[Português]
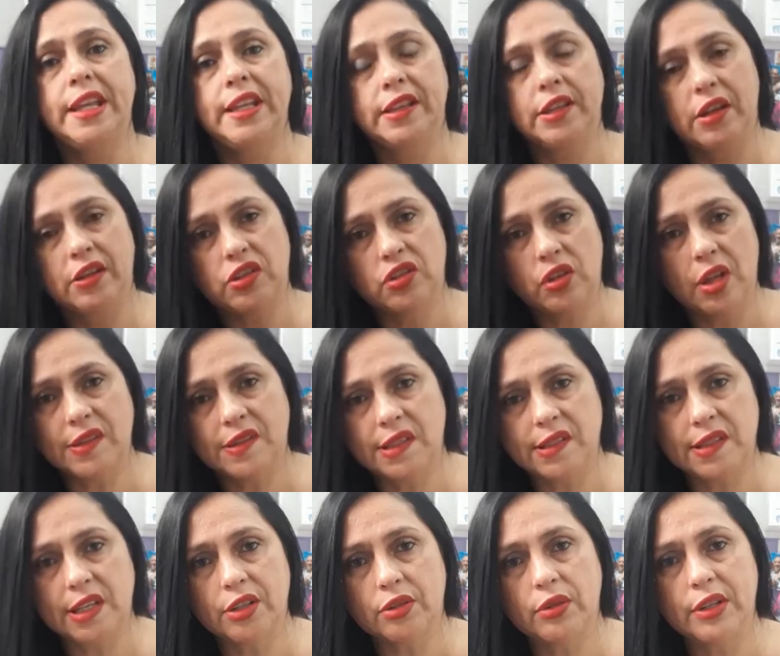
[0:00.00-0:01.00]
então é só
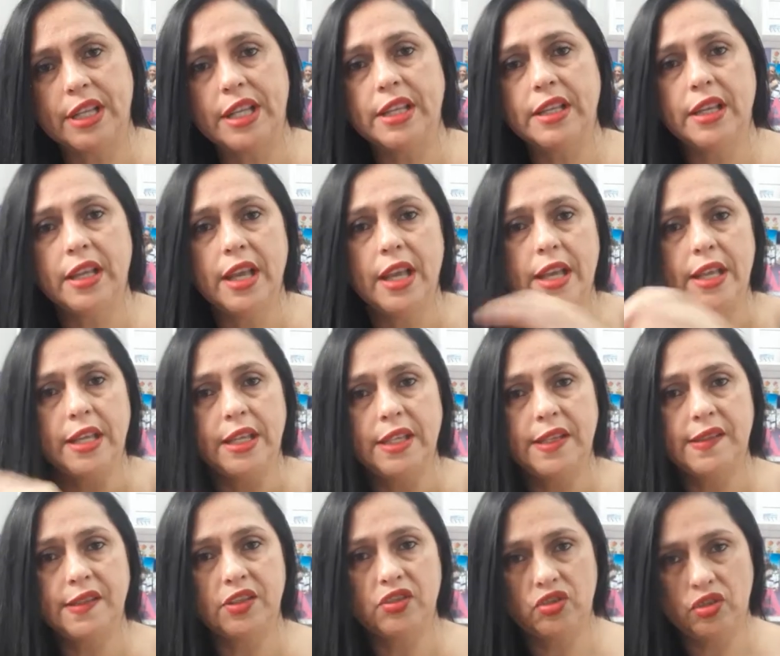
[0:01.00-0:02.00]
acessar o link
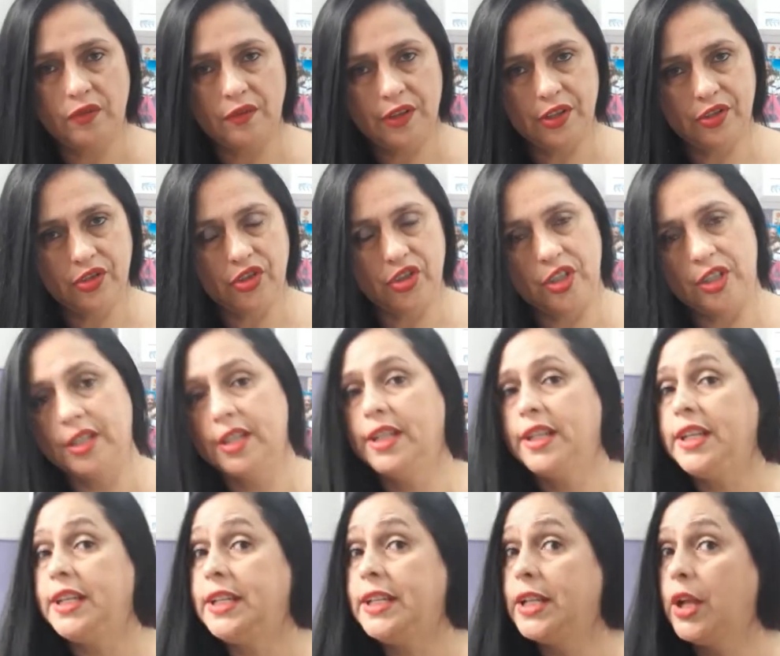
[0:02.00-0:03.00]
e se
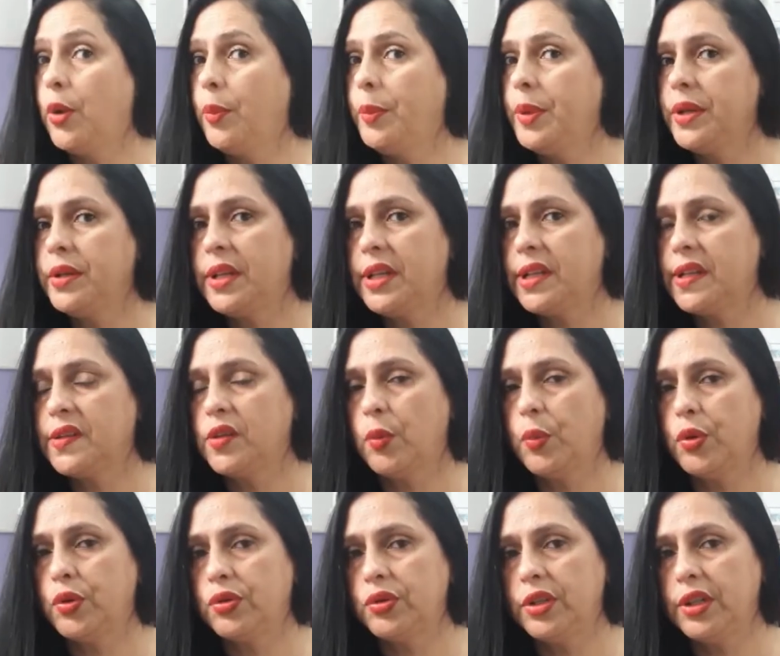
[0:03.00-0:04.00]
divertir e não perder essa
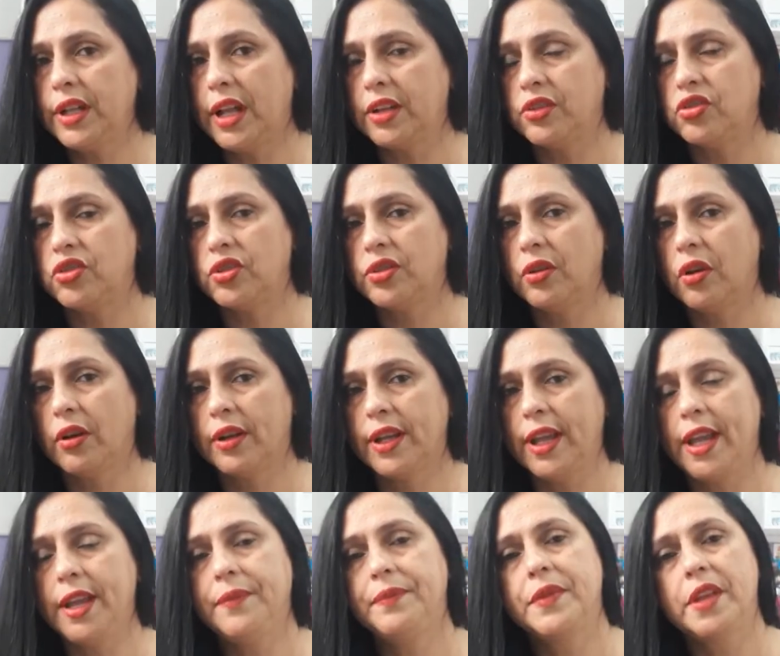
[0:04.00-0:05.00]
oportunidade,
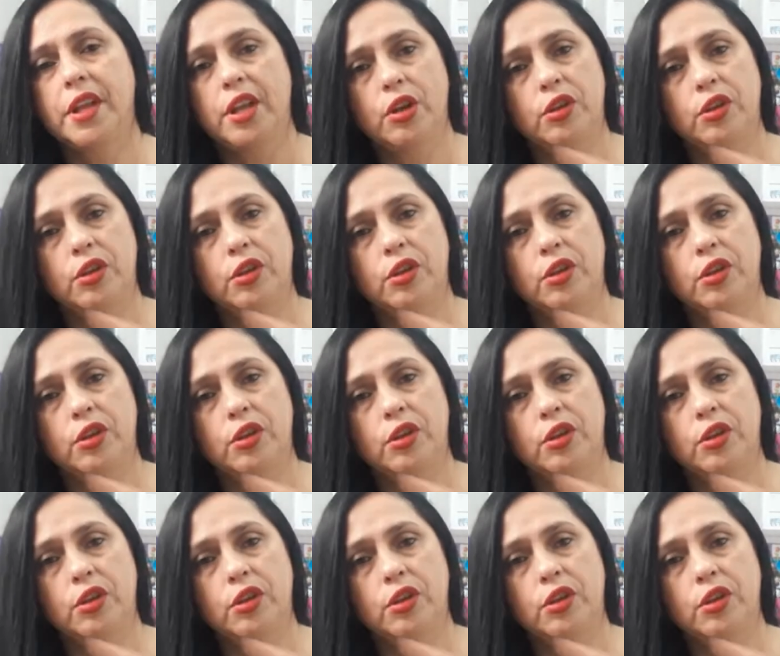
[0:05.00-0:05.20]
ok?